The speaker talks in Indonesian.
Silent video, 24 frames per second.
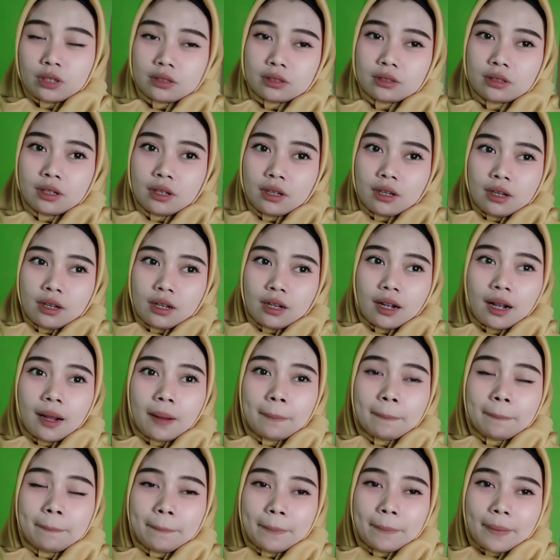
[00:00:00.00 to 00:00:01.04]

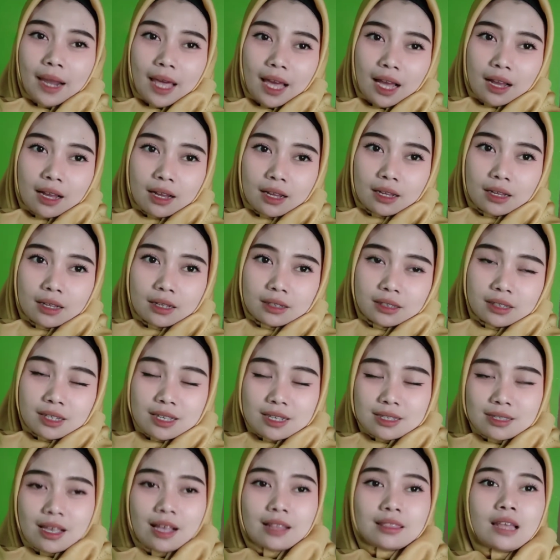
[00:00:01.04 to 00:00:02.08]
Ngemplak, Desa
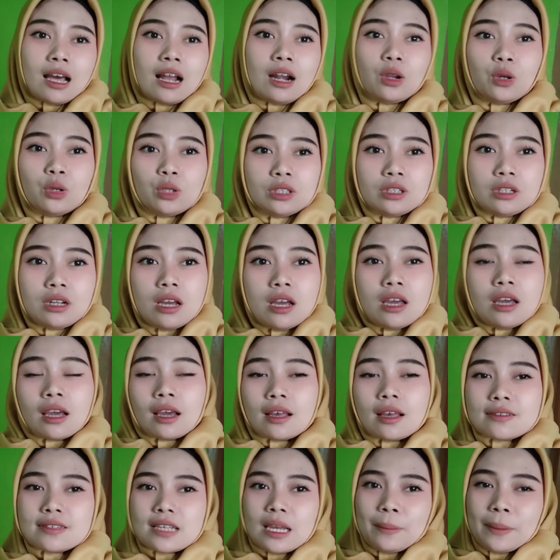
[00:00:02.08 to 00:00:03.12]
Talun,
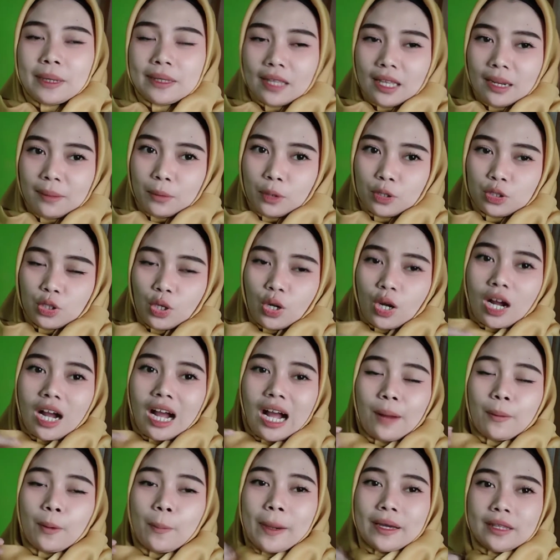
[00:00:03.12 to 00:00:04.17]
Kecamatan Montong,
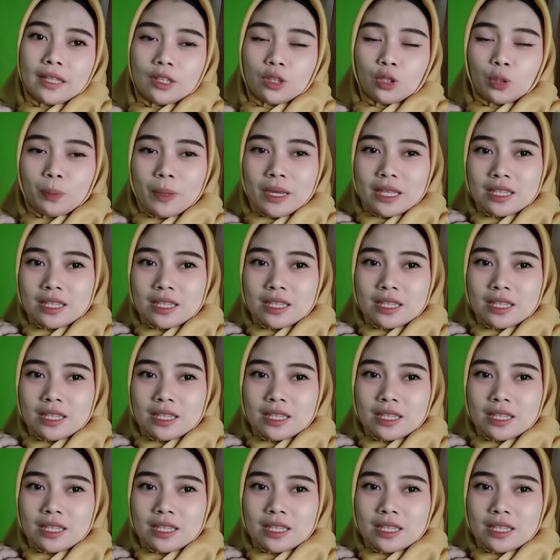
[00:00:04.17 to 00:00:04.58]
Kabupaten Tuban, Jawa